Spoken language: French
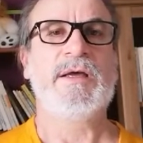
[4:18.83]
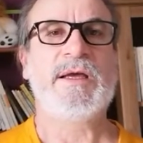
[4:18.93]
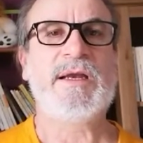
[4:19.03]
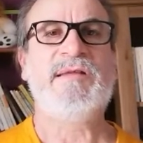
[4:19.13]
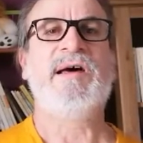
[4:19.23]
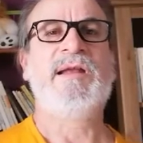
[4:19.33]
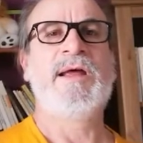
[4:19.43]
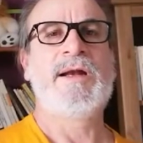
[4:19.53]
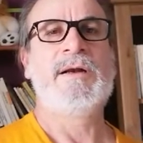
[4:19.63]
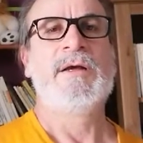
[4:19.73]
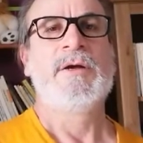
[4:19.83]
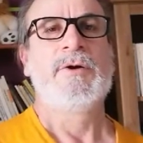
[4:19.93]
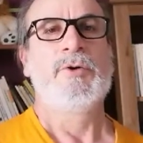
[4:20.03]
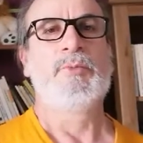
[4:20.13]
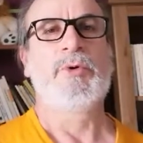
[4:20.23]
Et l'Éternel,
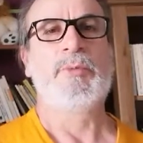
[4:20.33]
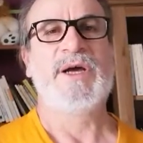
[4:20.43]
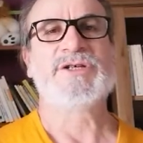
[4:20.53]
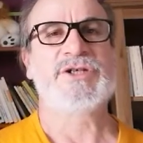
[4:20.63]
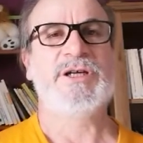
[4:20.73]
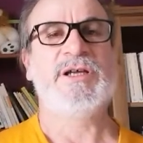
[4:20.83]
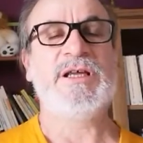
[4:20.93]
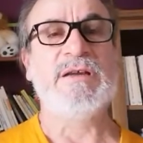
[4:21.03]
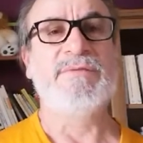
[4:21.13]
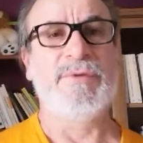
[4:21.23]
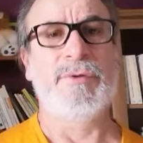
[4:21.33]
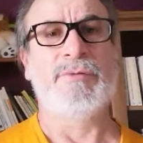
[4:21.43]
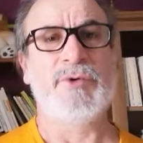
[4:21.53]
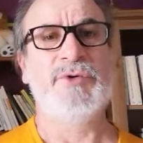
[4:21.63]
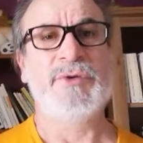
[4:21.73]
le bon berger, il veut
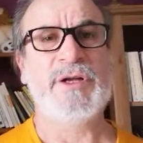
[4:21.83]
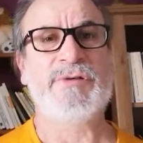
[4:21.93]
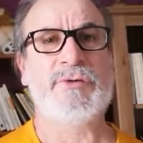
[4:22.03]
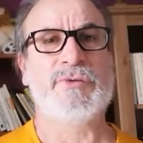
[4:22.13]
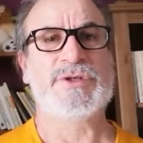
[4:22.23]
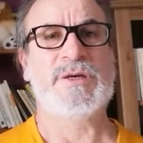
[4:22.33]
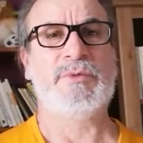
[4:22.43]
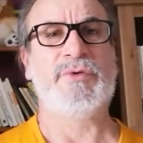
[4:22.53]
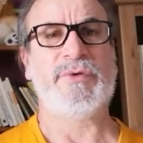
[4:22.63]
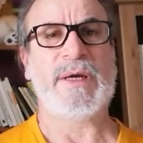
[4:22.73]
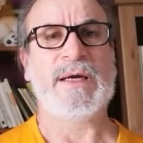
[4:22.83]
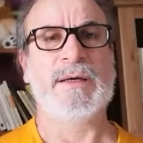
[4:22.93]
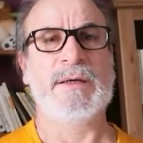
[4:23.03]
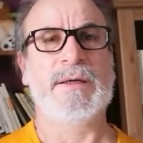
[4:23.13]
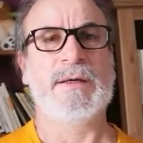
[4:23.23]
me donner ce dont j'ai besoin.
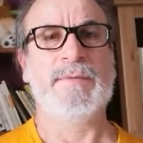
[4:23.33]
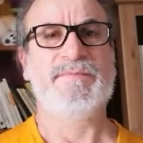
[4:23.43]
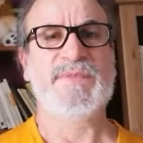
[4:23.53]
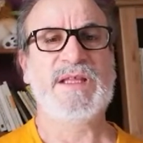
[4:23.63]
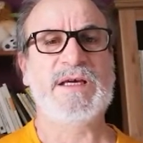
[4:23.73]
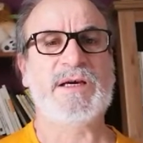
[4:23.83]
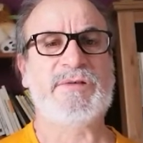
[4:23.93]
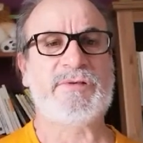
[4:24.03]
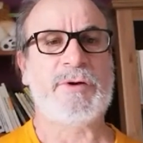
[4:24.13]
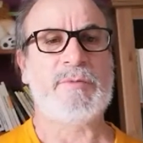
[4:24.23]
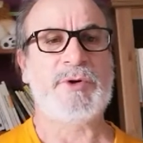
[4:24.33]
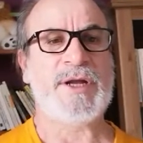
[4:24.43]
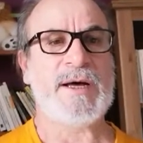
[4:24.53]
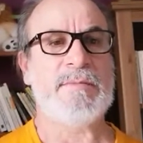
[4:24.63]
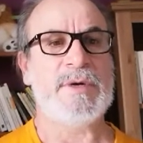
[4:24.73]
Il restaure mon
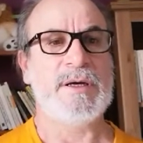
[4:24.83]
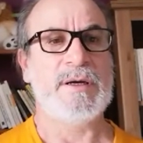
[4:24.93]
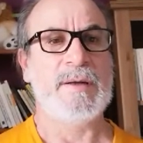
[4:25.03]
âme.